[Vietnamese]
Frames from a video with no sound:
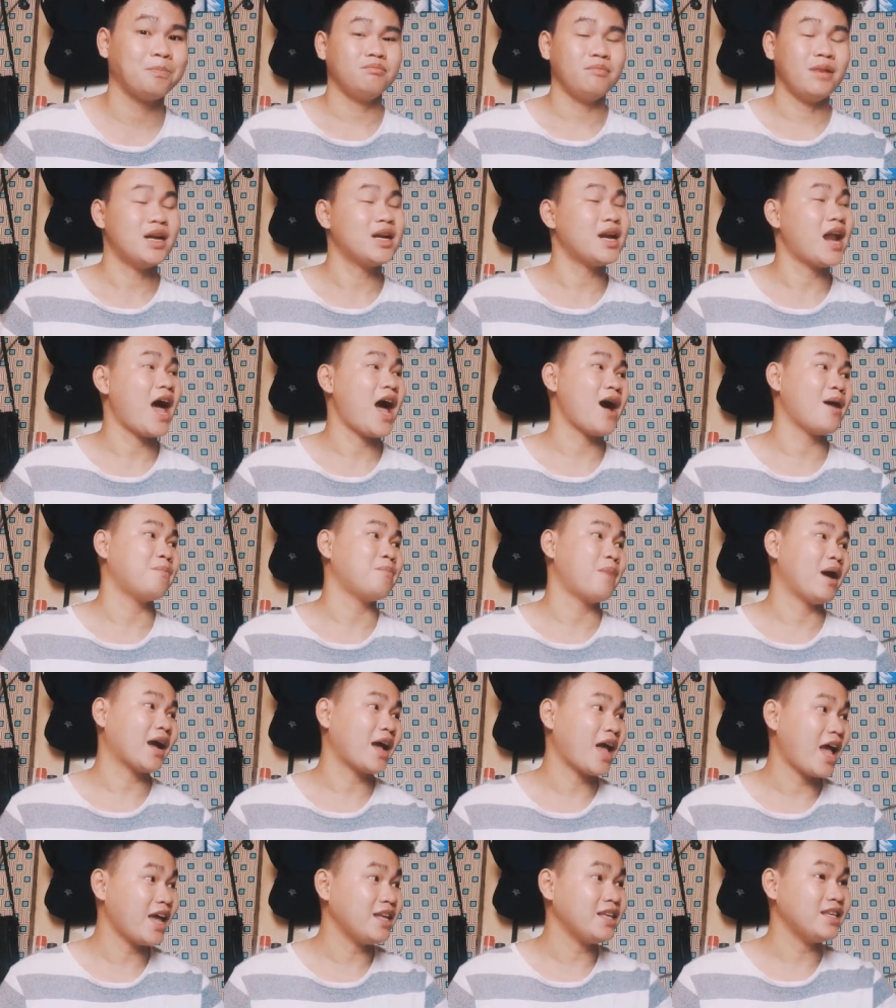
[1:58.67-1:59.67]
Lại là bạn
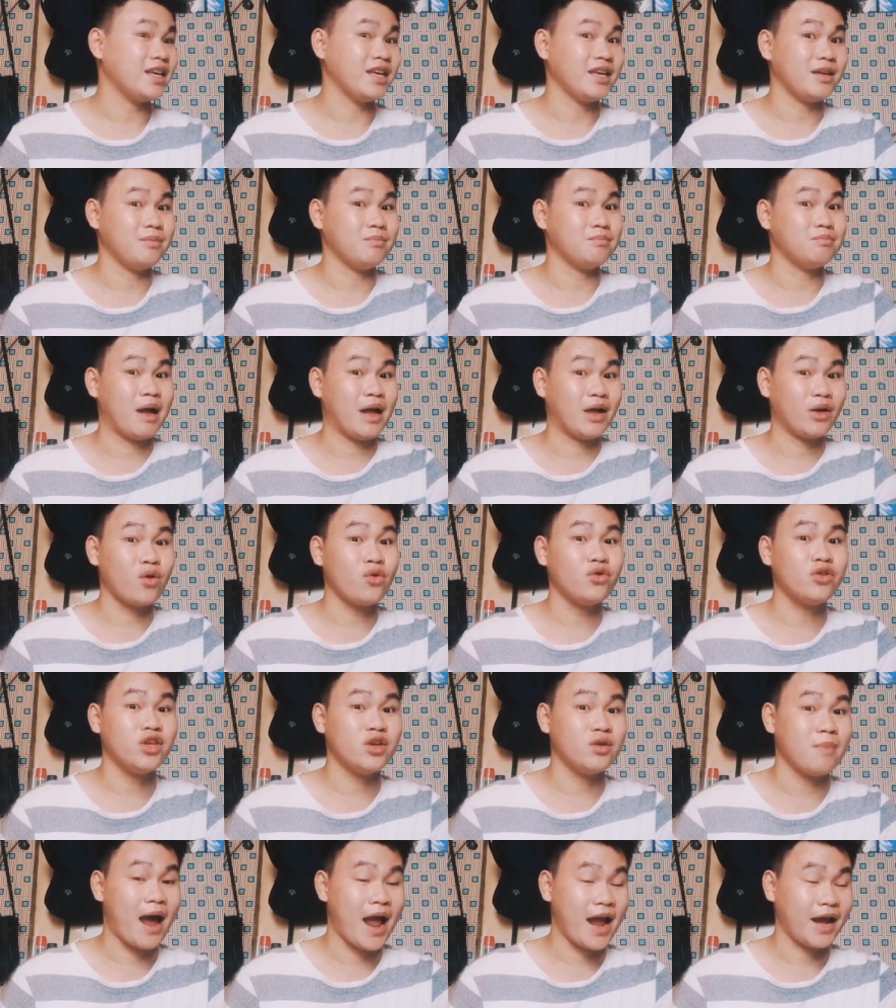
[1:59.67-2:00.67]
thấy gì? Bạn có
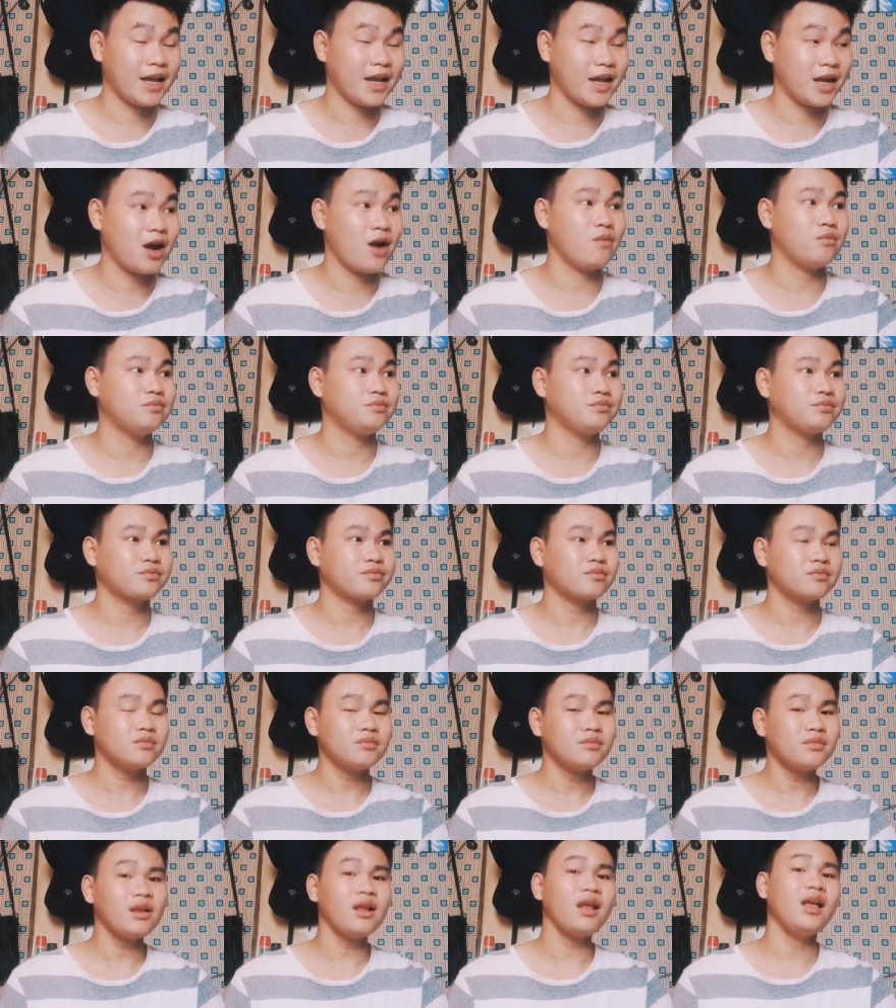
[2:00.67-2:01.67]
nhiều bạn hay không?
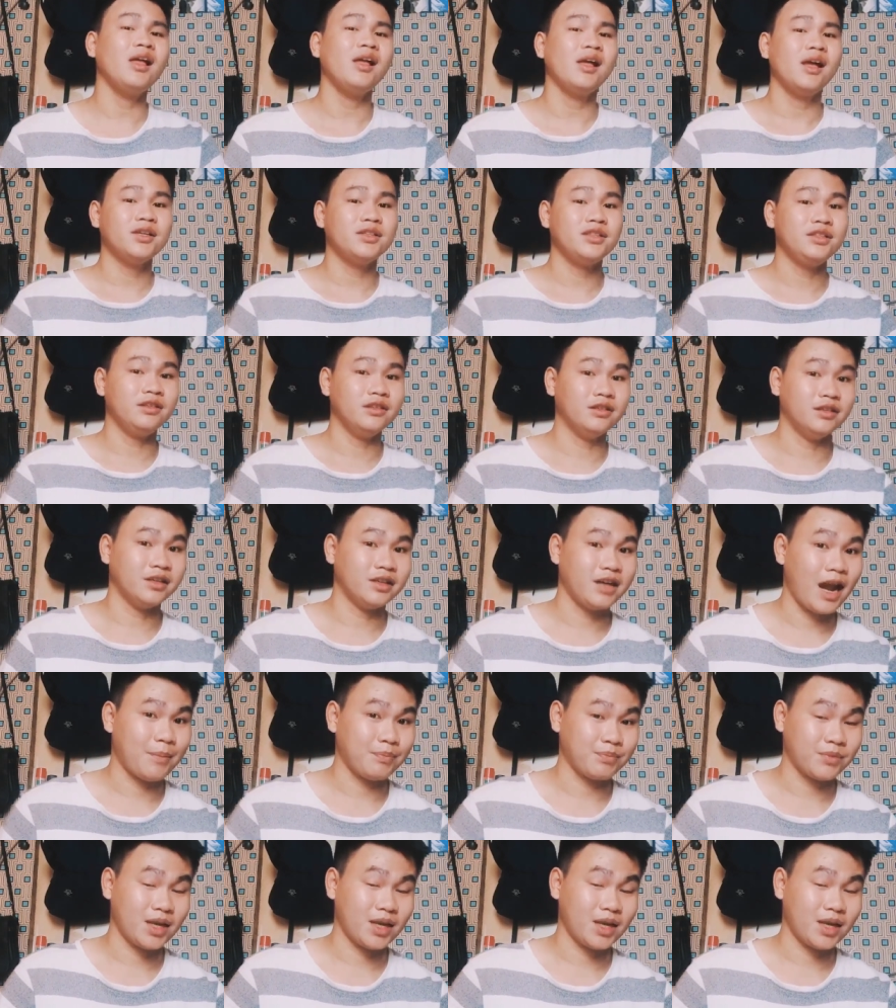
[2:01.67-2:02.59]
Vừa làm